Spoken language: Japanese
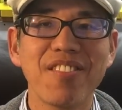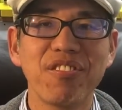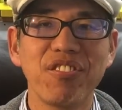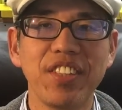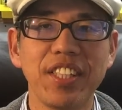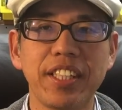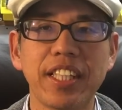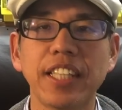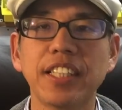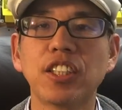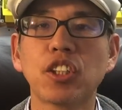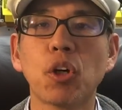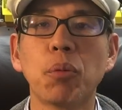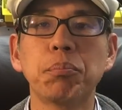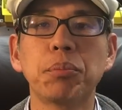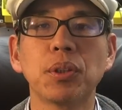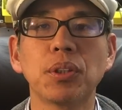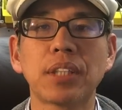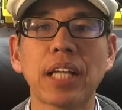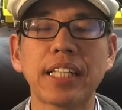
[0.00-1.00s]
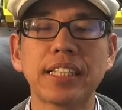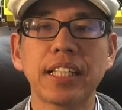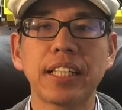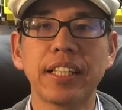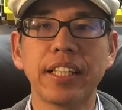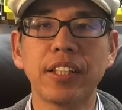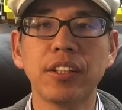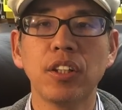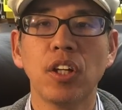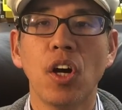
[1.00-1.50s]

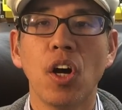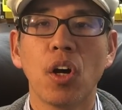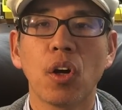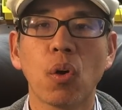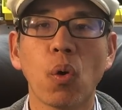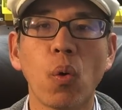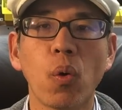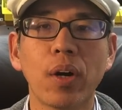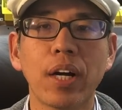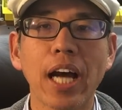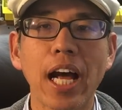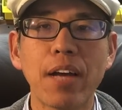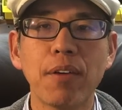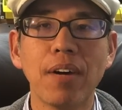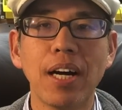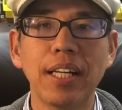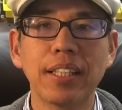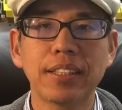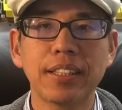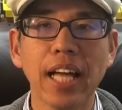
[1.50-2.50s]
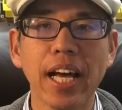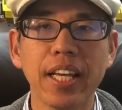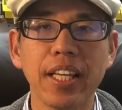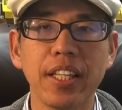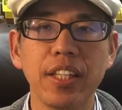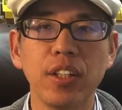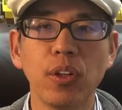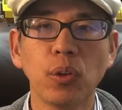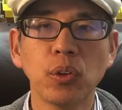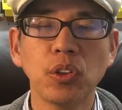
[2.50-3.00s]
ヴィンテージコンピューターチャンネル、今回は
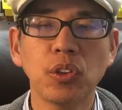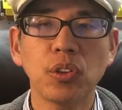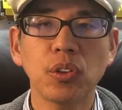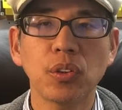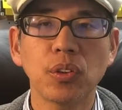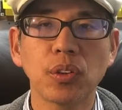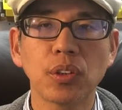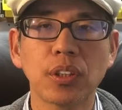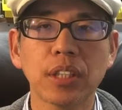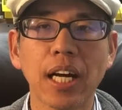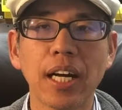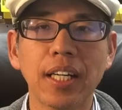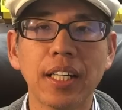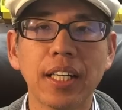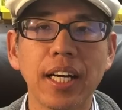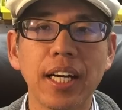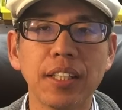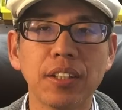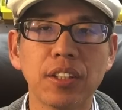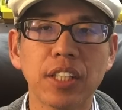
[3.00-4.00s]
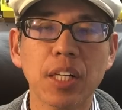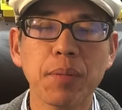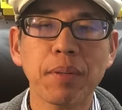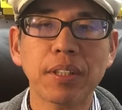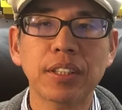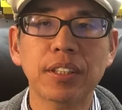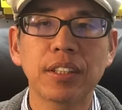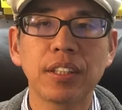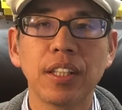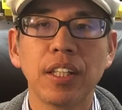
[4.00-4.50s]
第43回となり
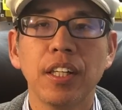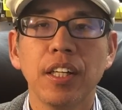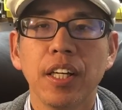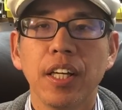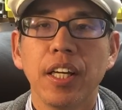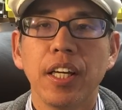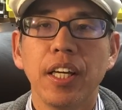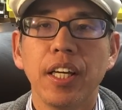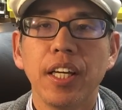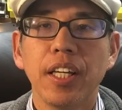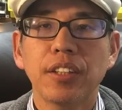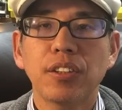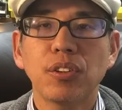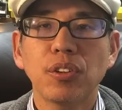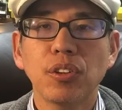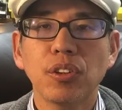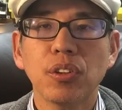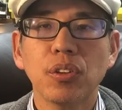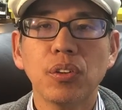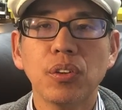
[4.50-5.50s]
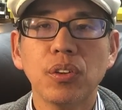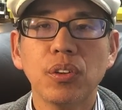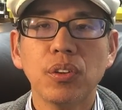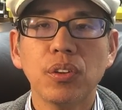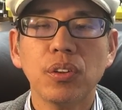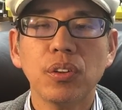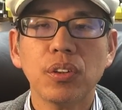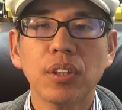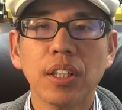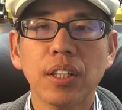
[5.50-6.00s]
ます。えー、通
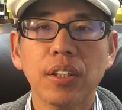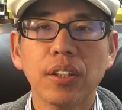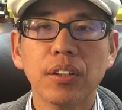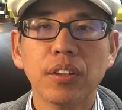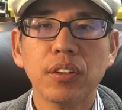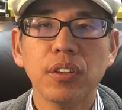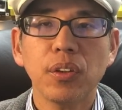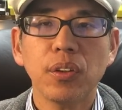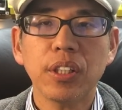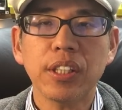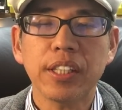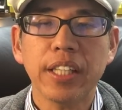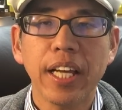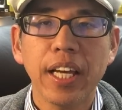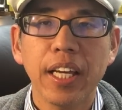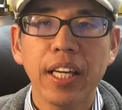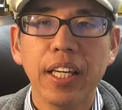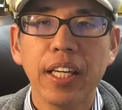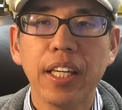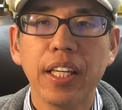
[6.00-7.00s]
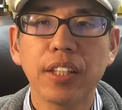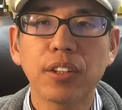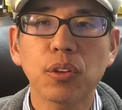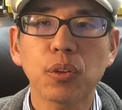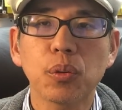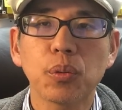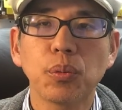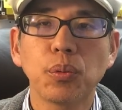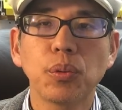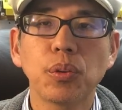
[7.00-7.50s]
常よりね、
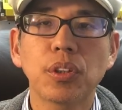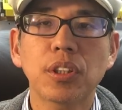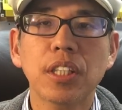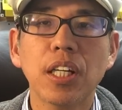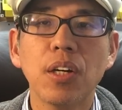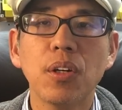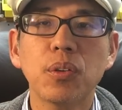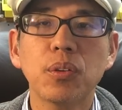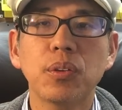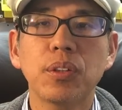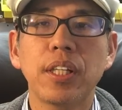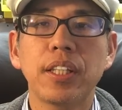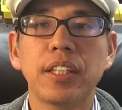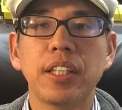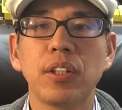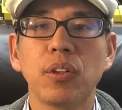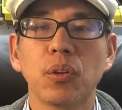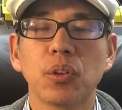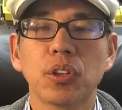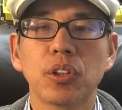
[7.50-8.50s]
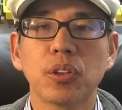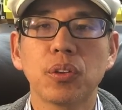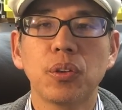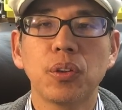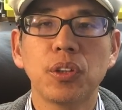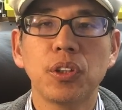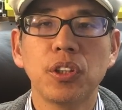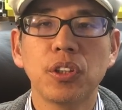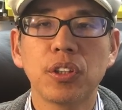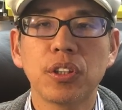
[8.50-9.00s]
ちょっと2日遅れての、都
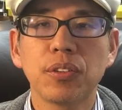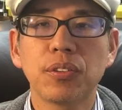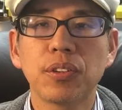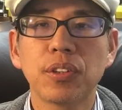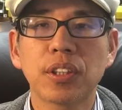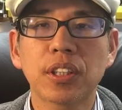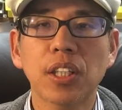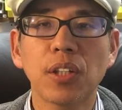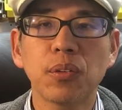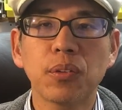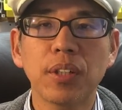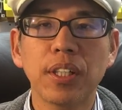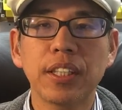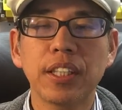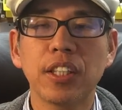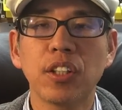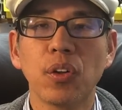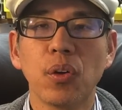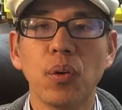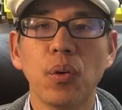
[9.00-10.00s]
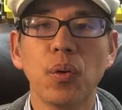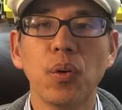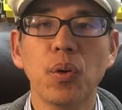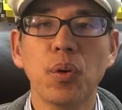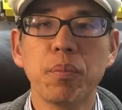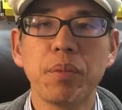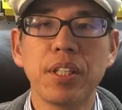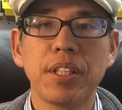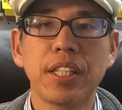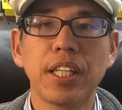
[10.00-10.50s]
合により2日遅れての
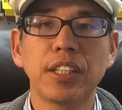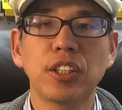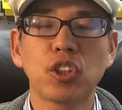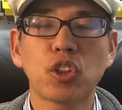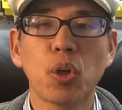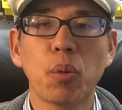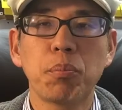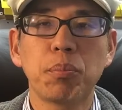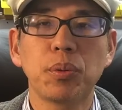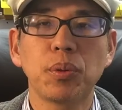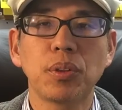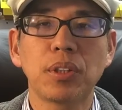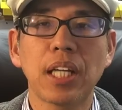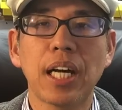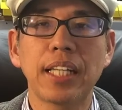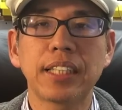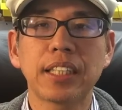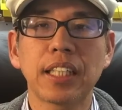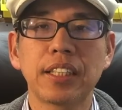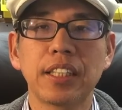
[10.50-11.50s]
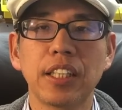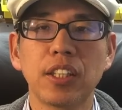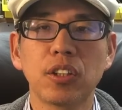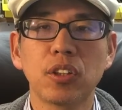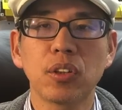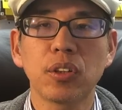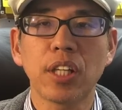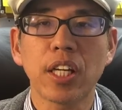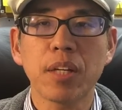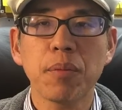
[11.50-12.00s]
ヴィンテージコンピューターチャンネル
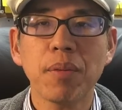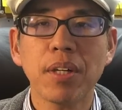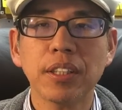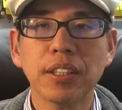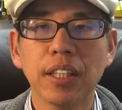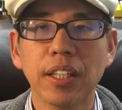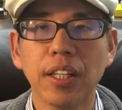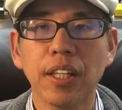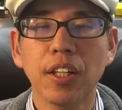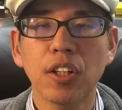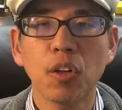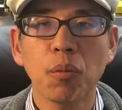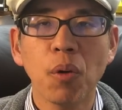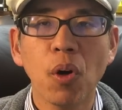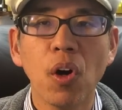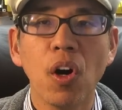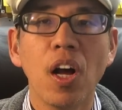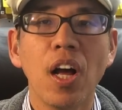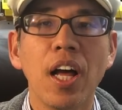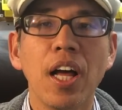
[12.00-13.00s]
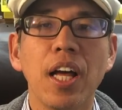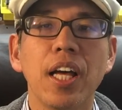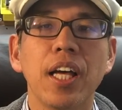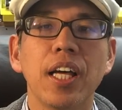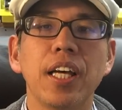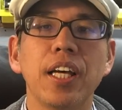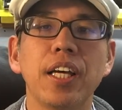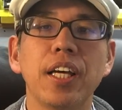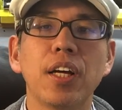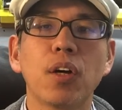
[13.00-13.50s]
となりましたけれども、
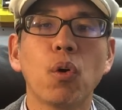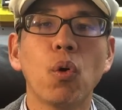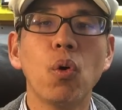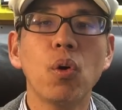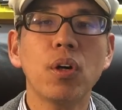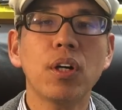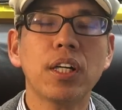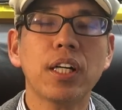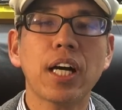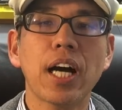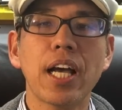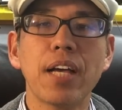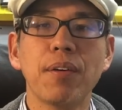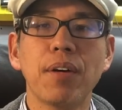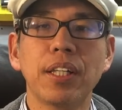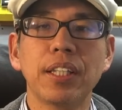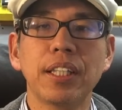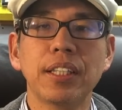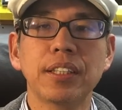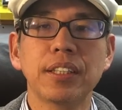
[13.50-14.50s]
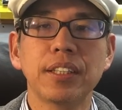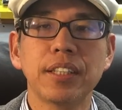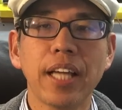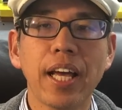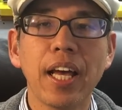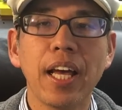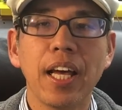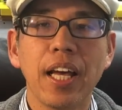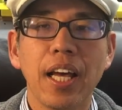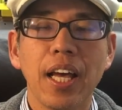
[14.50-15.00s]
えー、今回はです
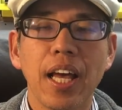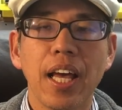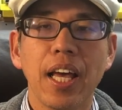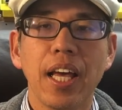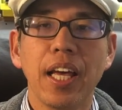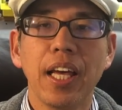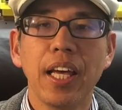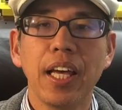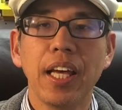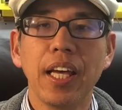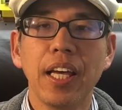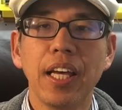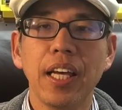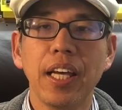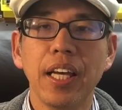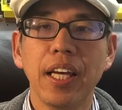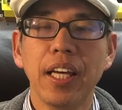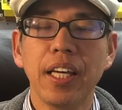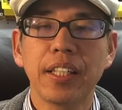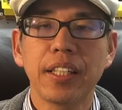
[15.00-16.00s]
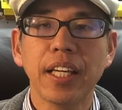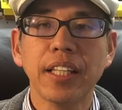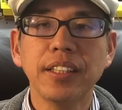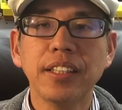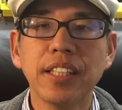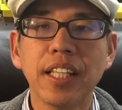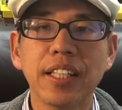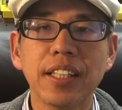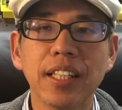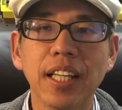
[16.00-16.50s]
ね、えー、
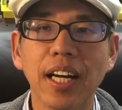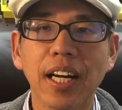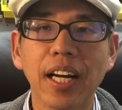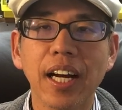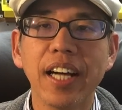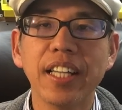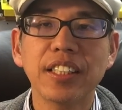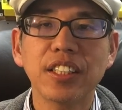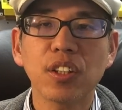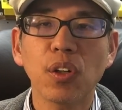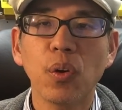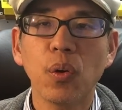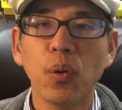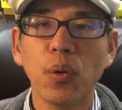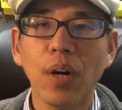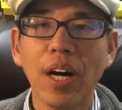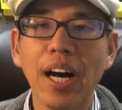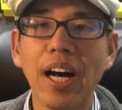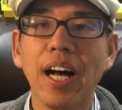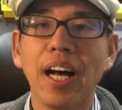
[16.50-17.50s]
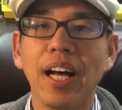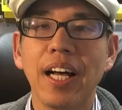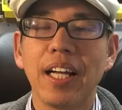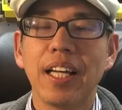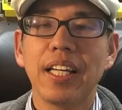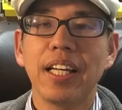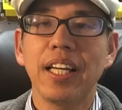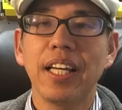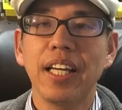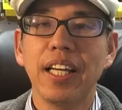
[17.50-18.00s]
健全な改造は、
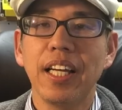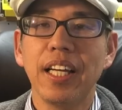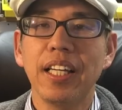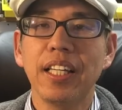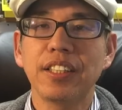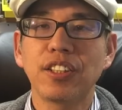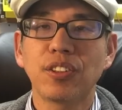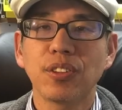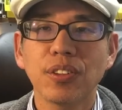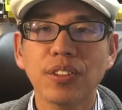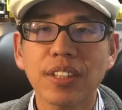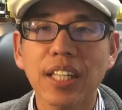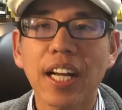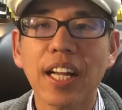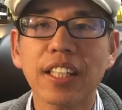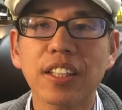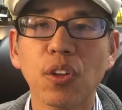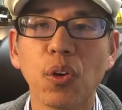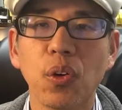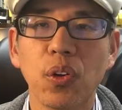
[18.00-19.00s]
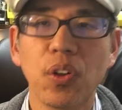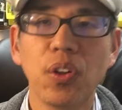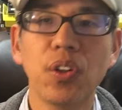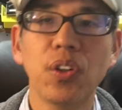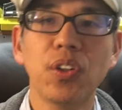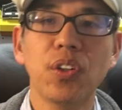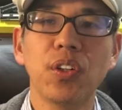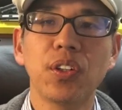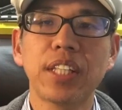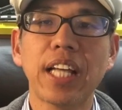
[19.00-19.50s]
えツールからと
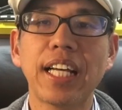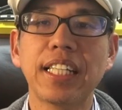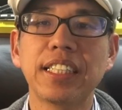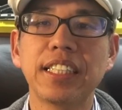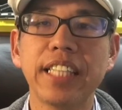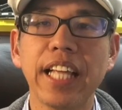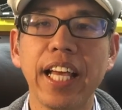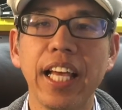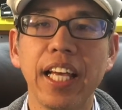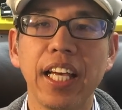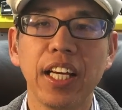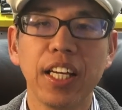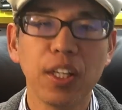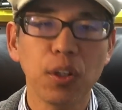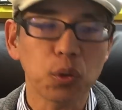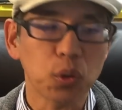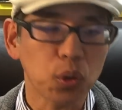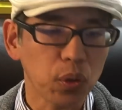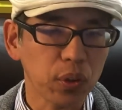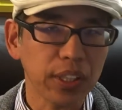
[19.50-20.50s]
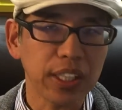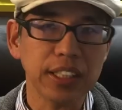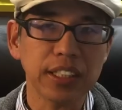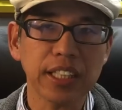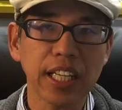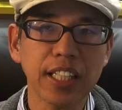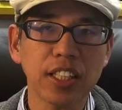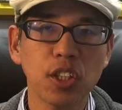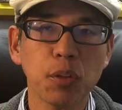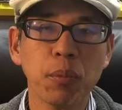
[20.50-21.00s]
題してお届けし
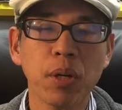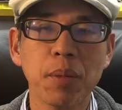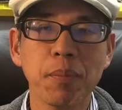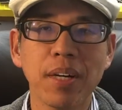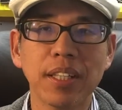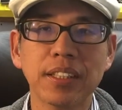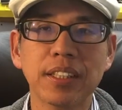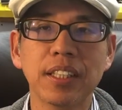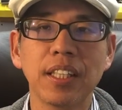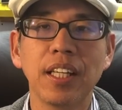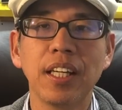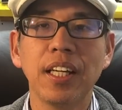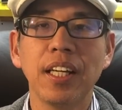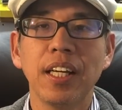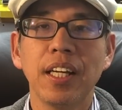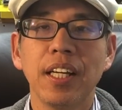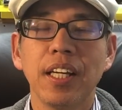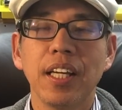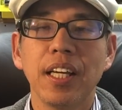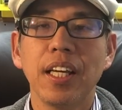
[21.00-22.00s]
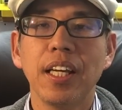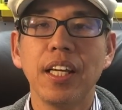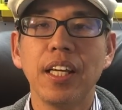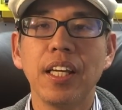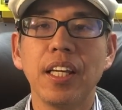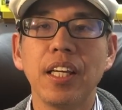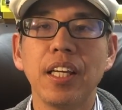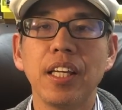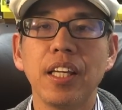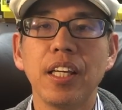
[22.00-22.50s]
たいと思います。
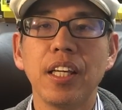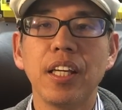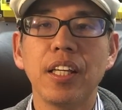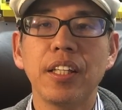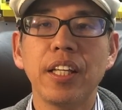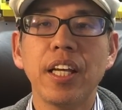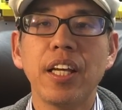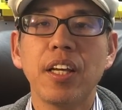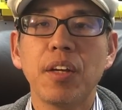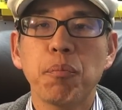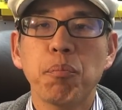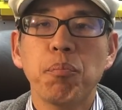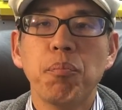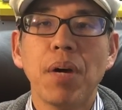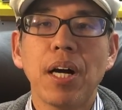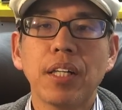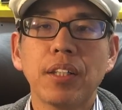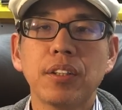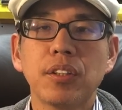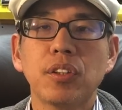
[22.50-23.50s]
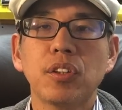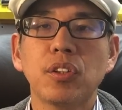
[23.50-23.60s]
えね、Mac